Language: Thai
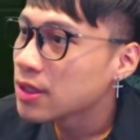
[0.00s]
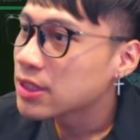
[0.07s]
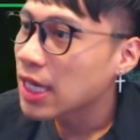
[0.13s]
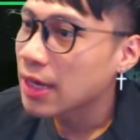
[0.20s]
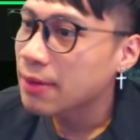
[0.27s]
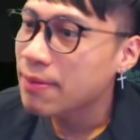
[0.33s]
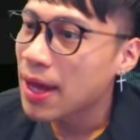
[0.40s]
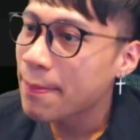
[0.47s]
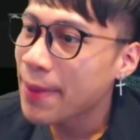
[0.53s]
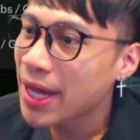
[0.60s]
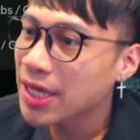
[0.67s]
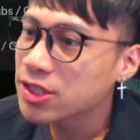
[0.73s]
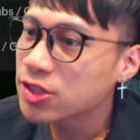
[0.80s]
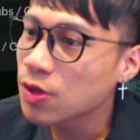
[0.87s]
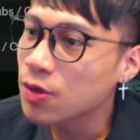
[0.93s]
ถัดมา
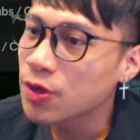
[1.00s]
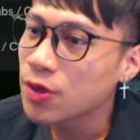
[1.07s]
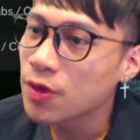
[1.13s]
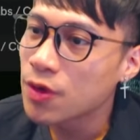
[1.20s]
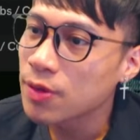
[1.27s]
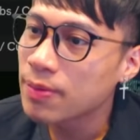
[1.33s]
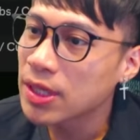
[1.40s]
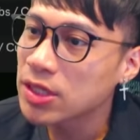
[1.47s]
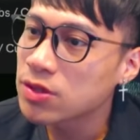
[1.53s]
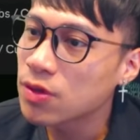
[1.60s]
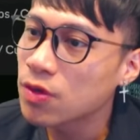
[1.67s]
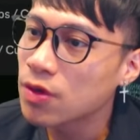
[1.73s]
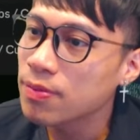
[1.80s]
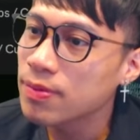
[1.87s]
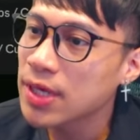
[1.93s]
บาสโตโนนบาสโต
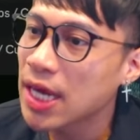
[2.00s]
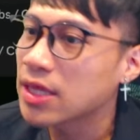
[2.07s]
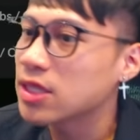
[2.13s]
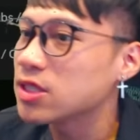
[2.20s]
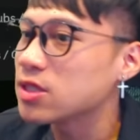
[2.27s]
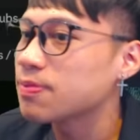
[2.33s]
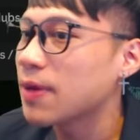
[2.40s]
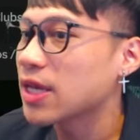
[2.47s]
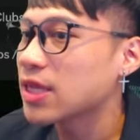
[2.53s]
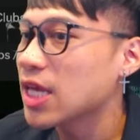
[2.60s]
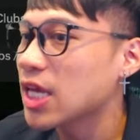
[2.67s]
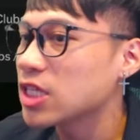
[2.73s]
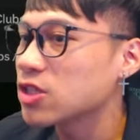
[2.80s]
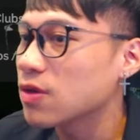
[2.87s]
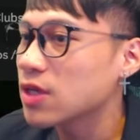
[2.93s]
โนนมีอันติสปา
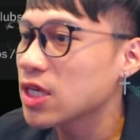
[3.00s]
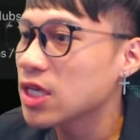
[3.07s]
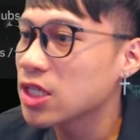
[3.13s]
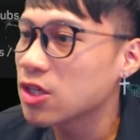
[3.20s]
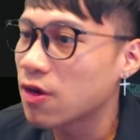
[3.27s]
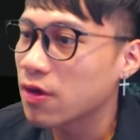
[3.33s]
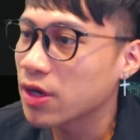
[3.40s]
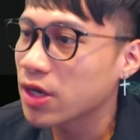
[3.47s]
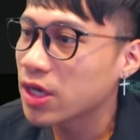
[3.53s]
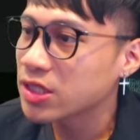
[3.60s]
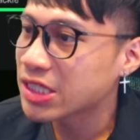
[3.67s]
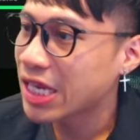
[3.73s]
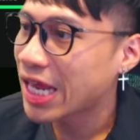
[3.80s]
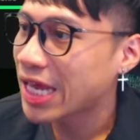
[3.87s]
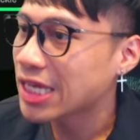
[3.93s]
เต้จ็อกกี้ทองแล้วก็
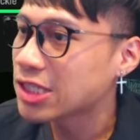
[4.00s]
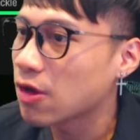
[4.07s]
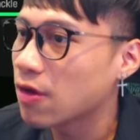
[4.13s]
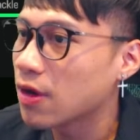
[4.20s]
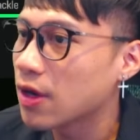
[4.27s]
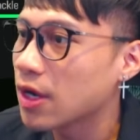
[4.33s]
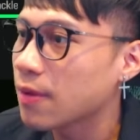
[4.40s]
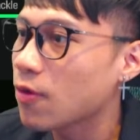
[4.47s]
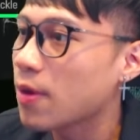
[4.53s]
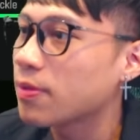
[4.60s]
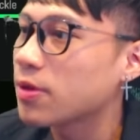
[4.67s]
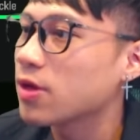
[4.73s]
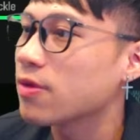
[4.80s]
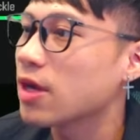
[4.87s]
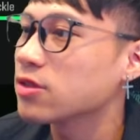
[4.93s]
สไลด์ทองล้วความ
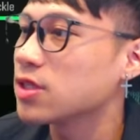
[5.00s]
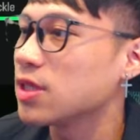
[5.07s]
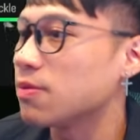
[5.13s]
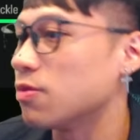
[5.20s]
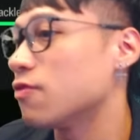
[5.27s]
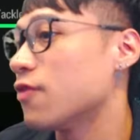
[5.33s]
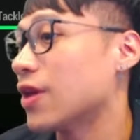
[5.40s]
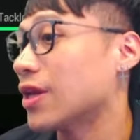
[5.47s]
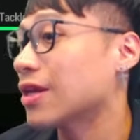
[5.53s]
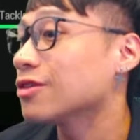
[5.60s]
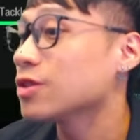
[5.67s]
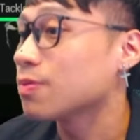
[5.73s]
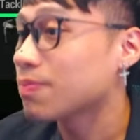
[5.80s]
เร็ว 90ดิเฟนซ์